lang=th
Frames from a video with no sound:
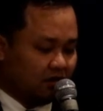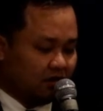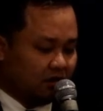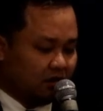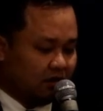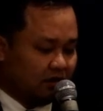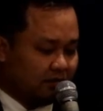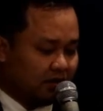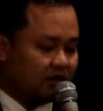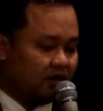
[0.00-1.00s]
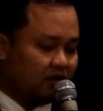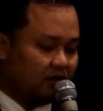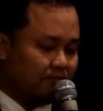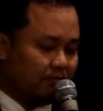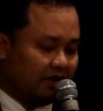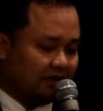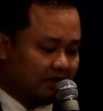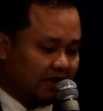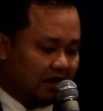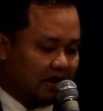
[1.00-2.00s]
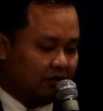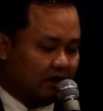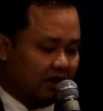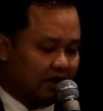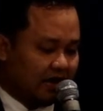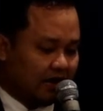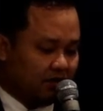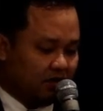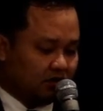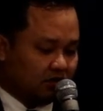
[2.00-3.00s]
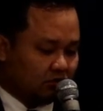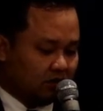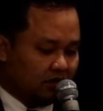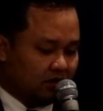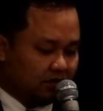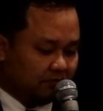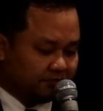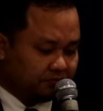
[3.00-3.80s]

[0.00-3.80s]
ก็ดำริเริ่มมาตั้งแต่คราวนั้นนะครับ ส่วนเรื่อง